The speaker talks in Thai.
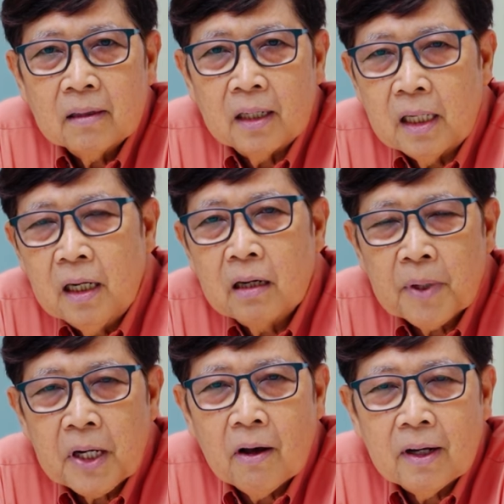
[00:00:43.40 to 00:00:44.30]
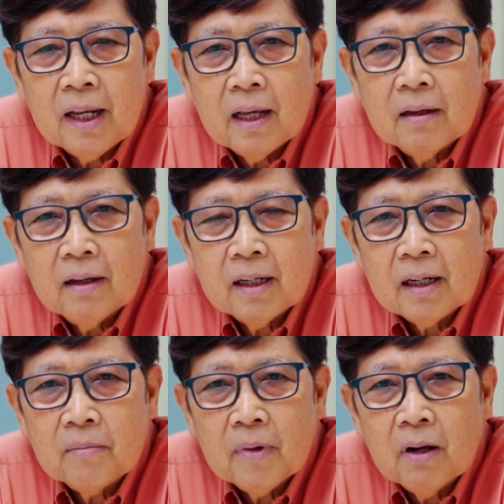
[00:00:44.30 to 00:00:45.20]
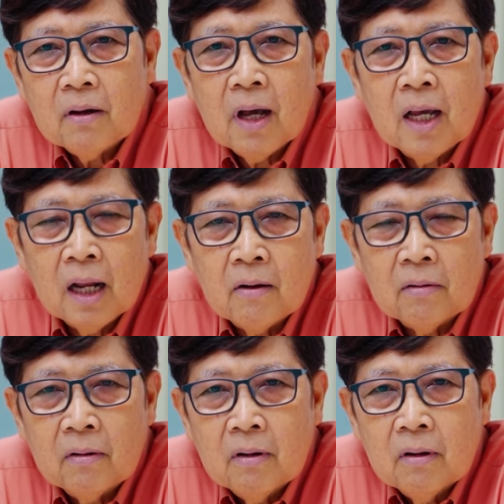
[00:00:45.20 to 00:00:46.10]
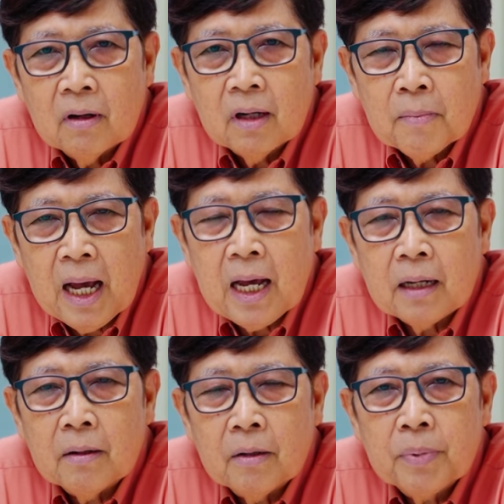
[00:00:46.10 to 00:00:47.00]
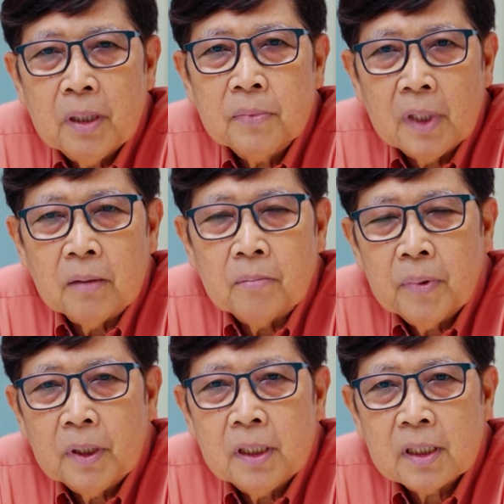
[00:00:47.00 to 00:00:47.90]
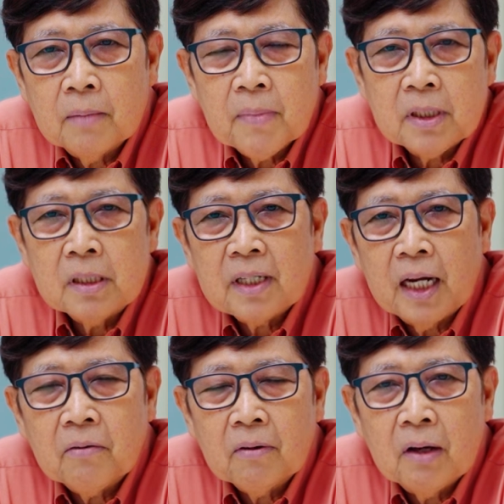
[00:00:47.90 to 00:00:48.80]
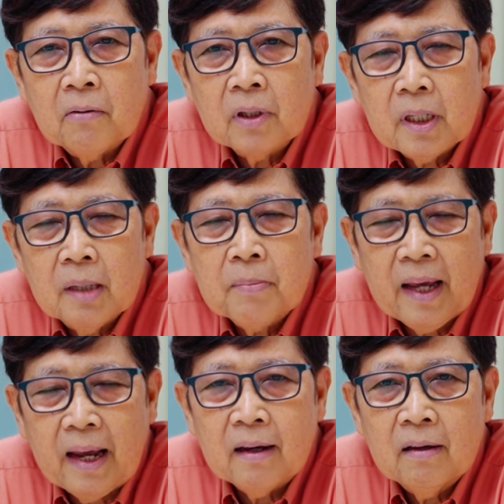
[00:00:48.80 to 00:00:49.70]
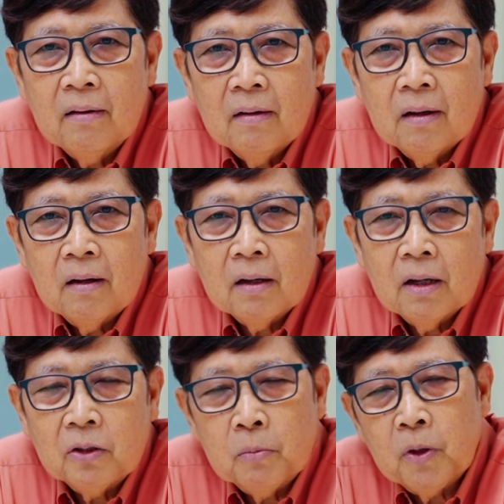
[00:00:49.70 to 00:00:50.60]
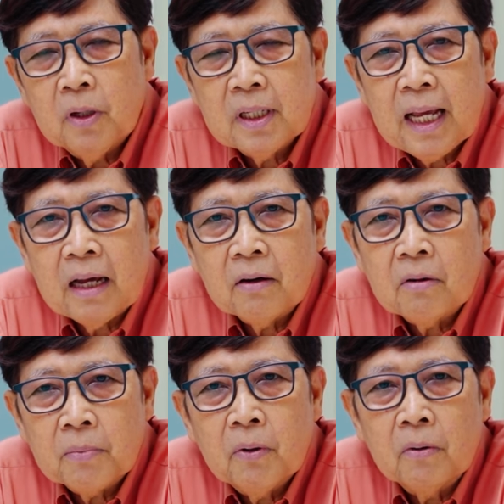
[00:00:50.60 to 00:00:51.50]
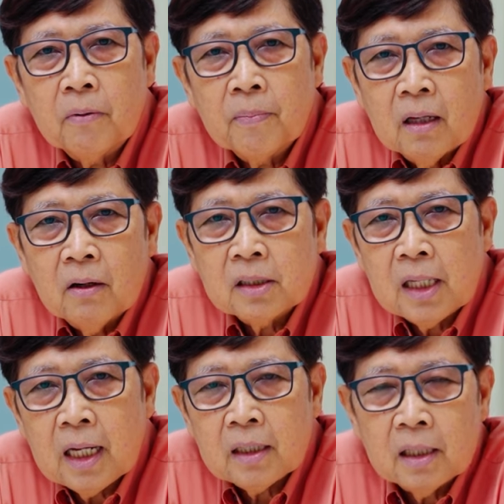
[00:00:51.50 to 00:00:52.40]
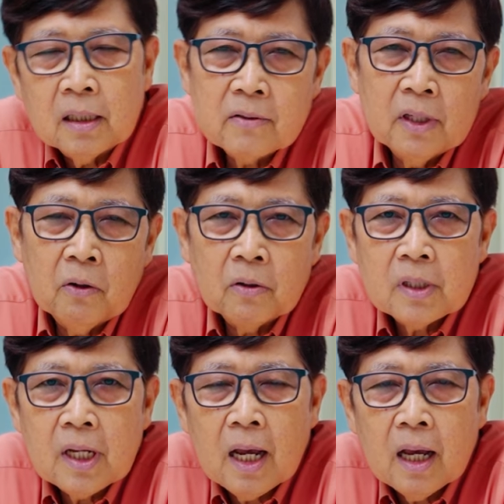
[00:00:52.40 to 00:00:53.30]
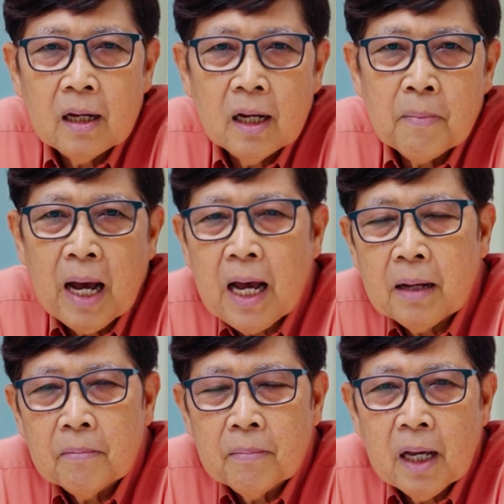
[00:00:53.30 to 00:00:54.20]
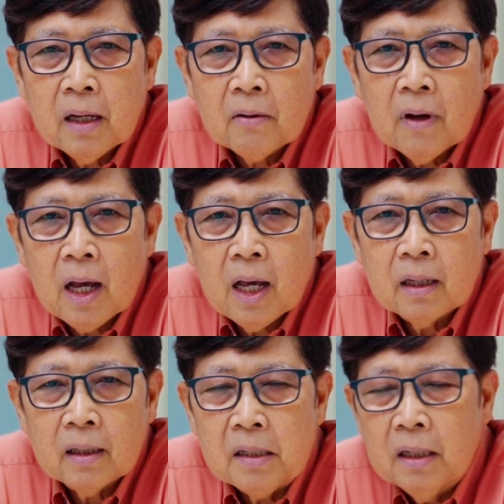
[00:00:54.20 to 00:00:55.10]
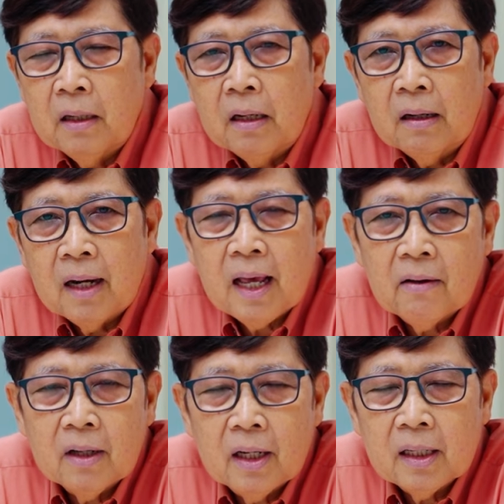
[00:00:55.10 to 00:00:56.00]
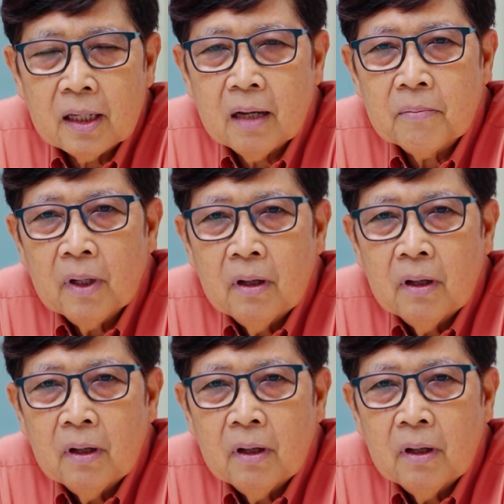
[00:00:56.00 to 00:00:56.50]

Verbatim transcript: แต่ในเดือนรอมฎอนเนี่ยนะครับอัลลอฮ์ก็ให้เราละหมาดเพิ่มเติมเพื่อที่ทำให้จิตใจของเราเข้มแข็ง แล้วก็อยู่บนสันทางของพระองค์นอกจากจะถือสินอดจะละหมาดมากกว่าในเดือนอื่นๆแล้วนะครับ